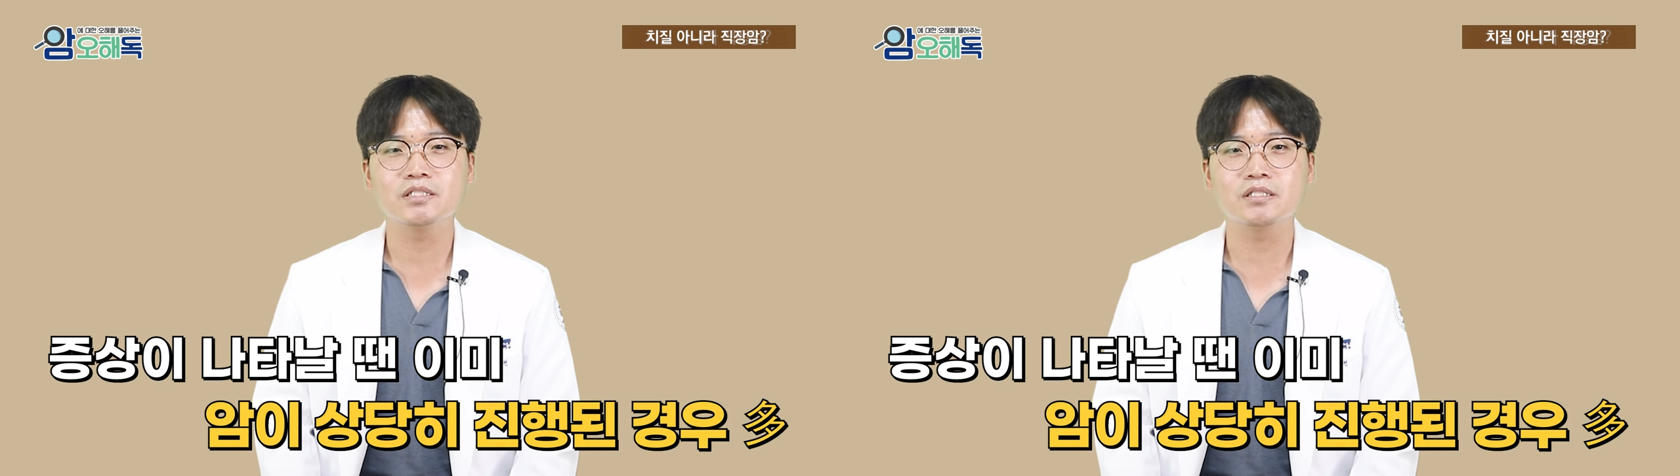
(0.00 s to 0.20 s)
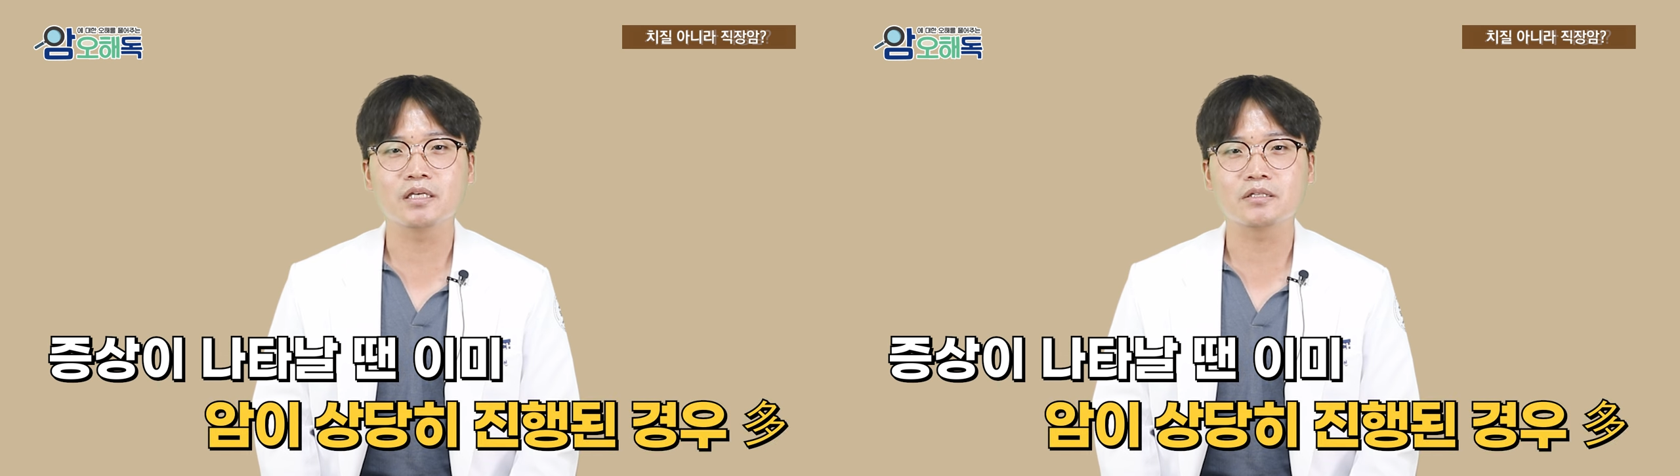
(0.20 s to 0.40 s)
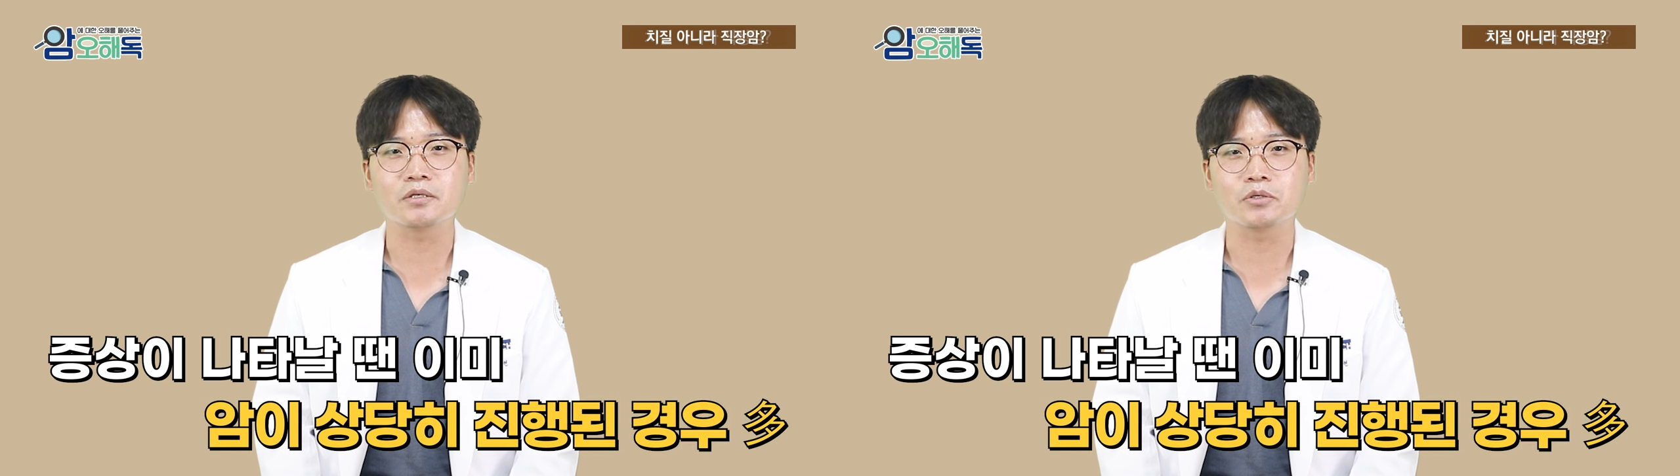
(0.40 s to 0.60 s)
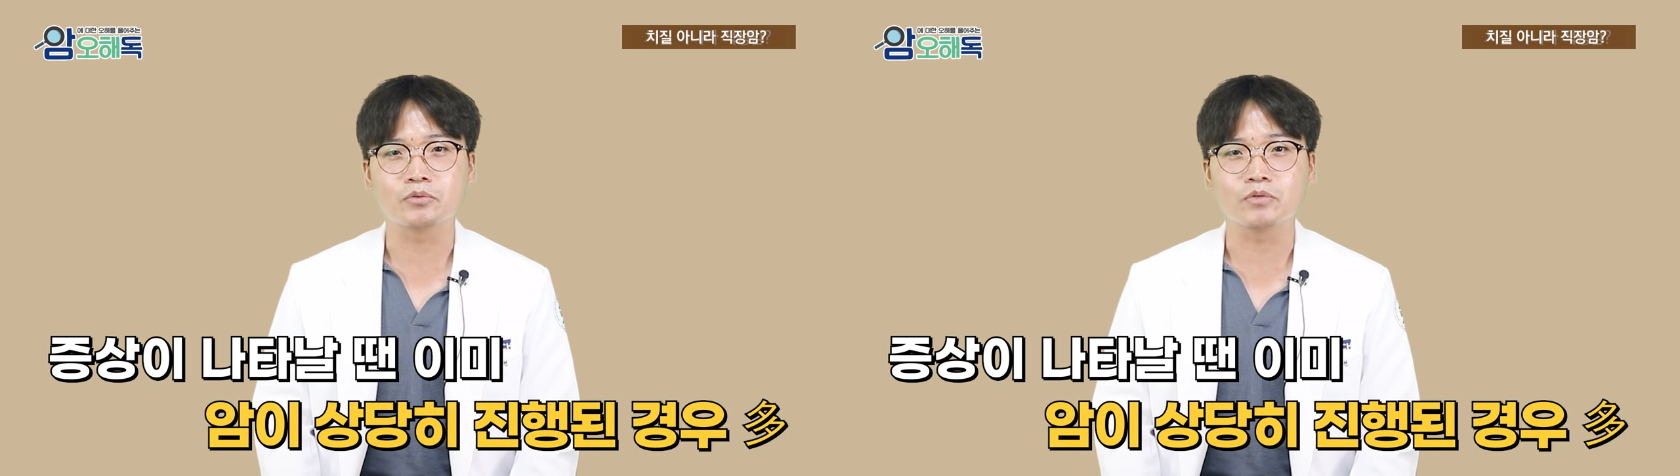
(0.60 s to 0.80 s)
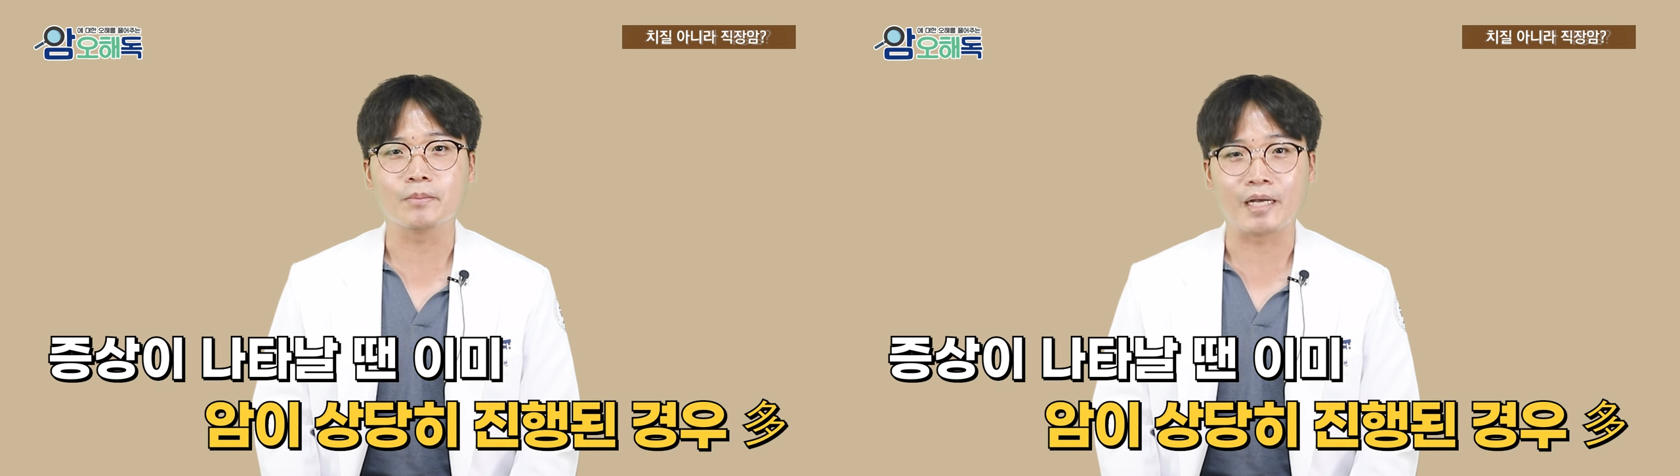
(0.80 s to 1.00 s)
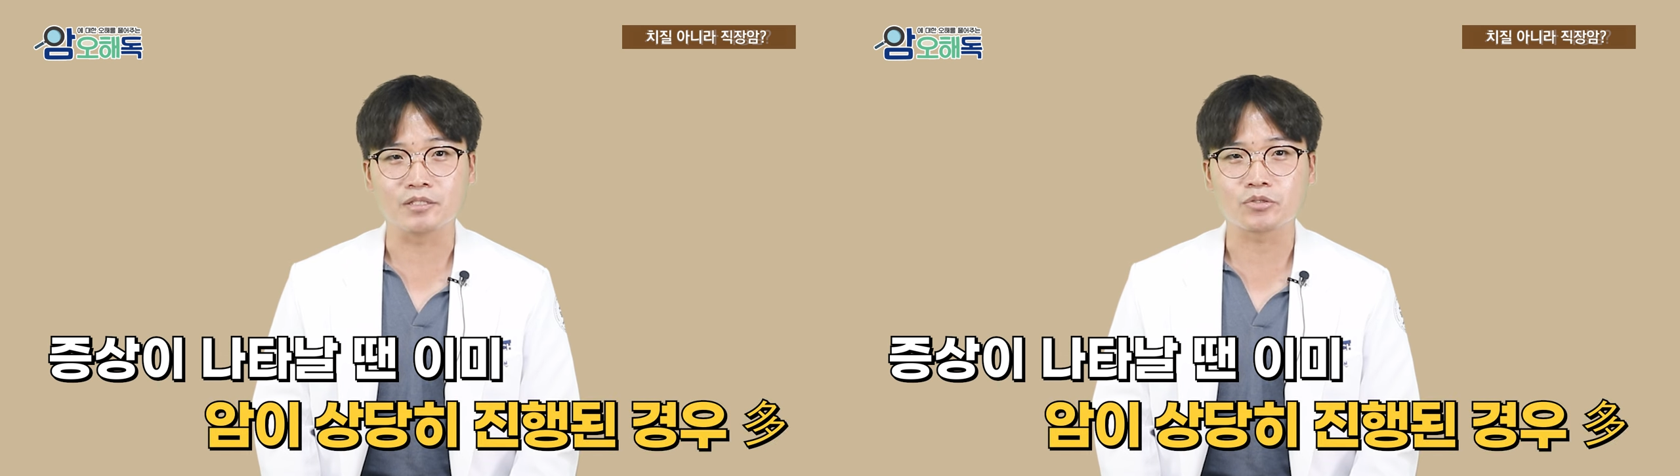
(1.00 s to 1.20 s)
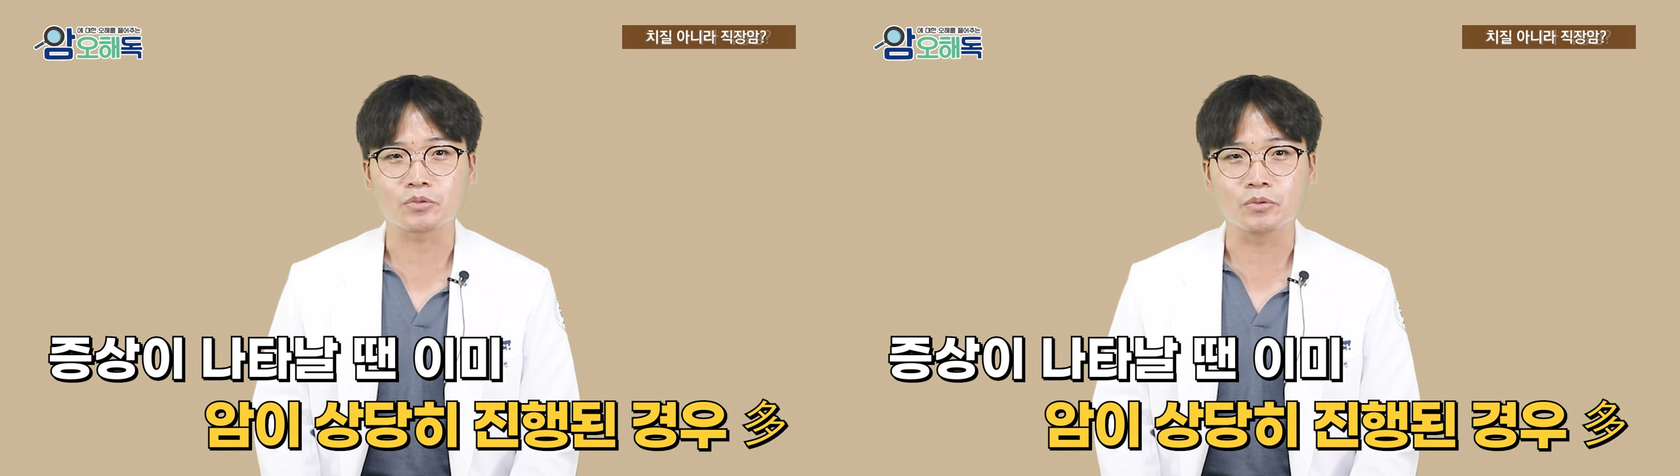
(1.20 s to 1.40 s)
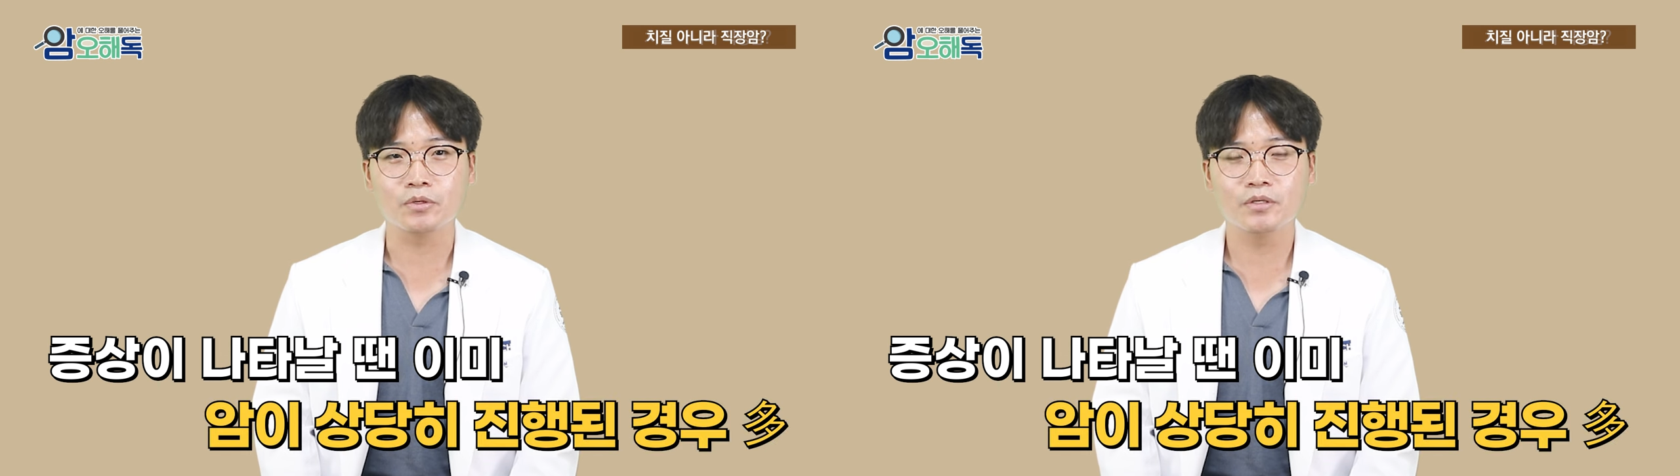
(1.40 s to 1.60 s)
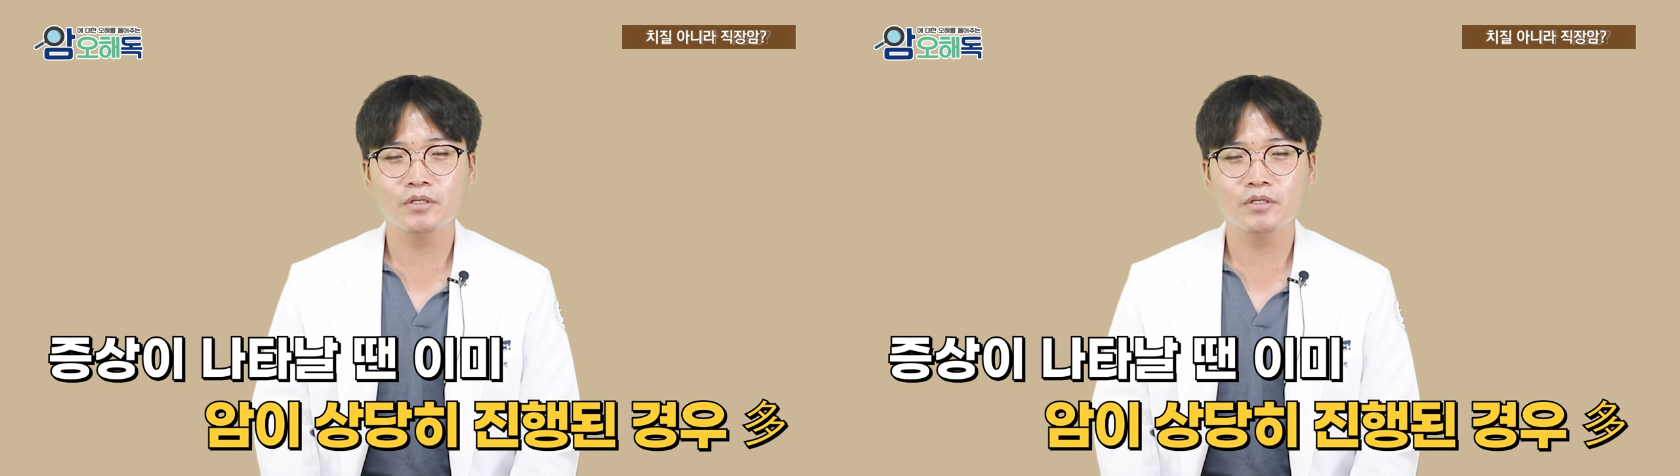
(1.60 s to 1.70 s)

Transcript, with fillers: 진행된 경우가 많죠.